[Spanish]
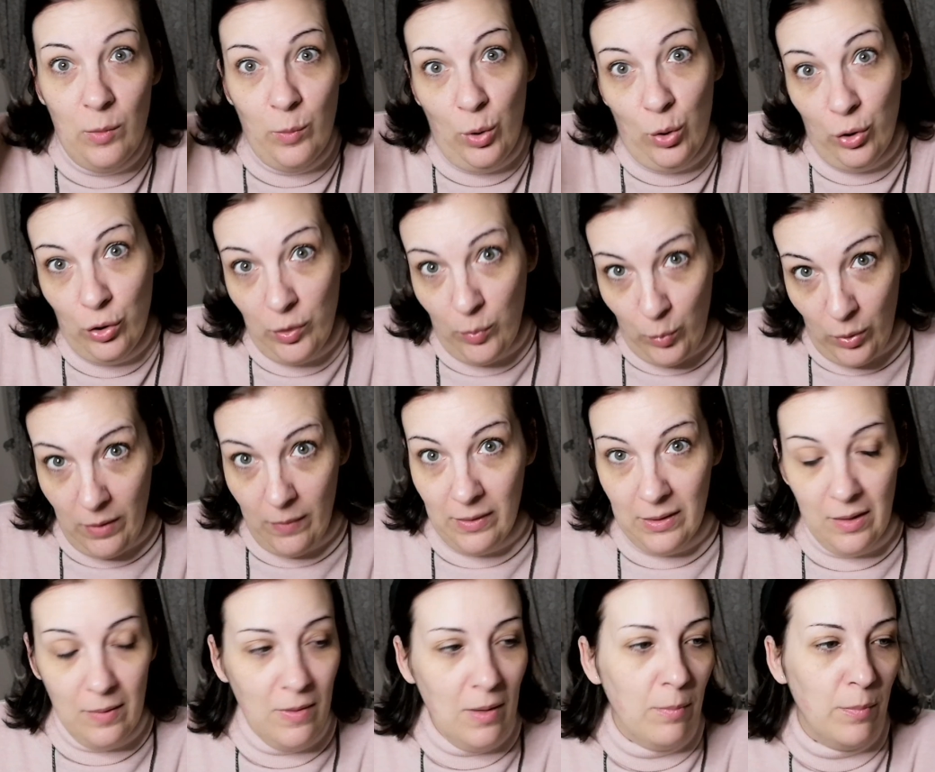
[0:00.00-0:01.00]
a lo mejor no te puede
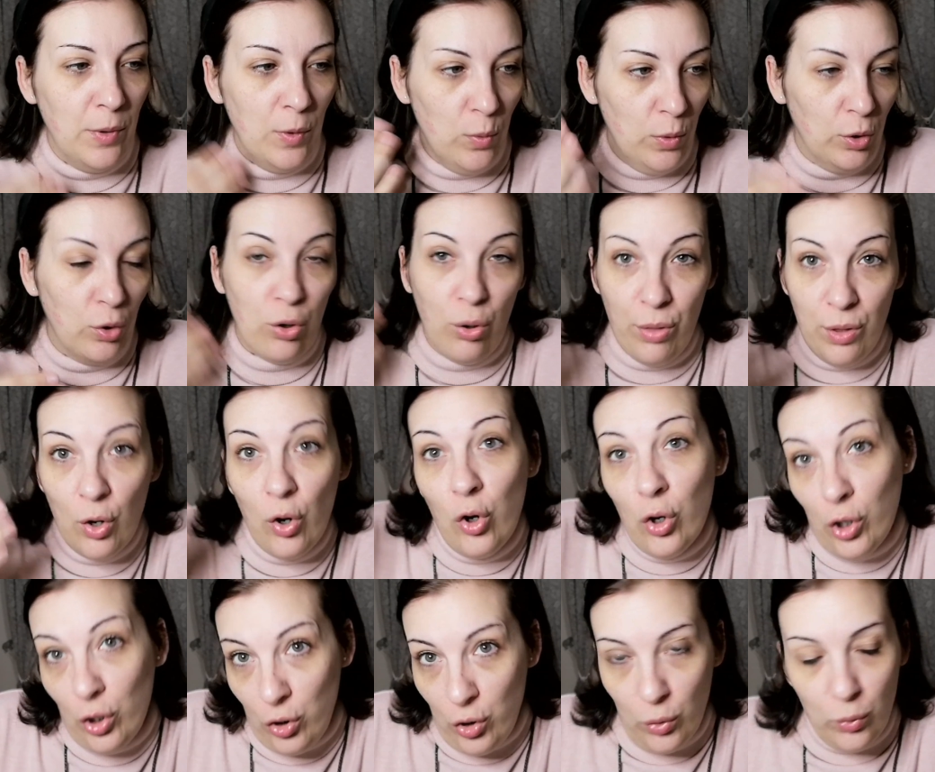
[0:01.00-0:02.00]
venir bien, pero bueno, yo os digo
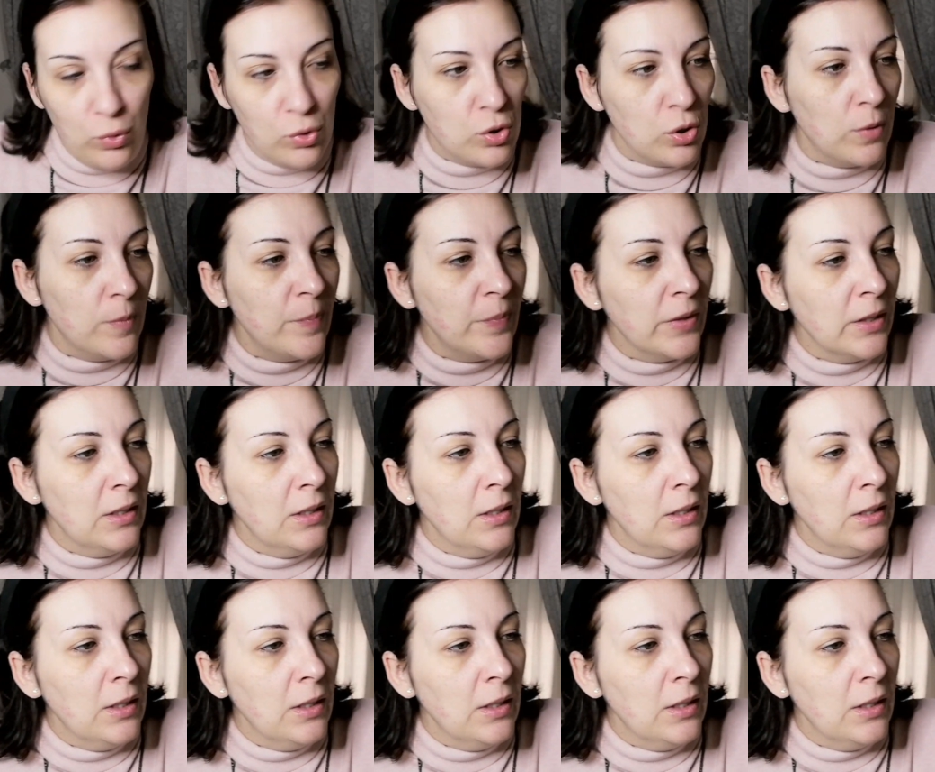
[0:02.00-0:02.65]
lo que yo uso.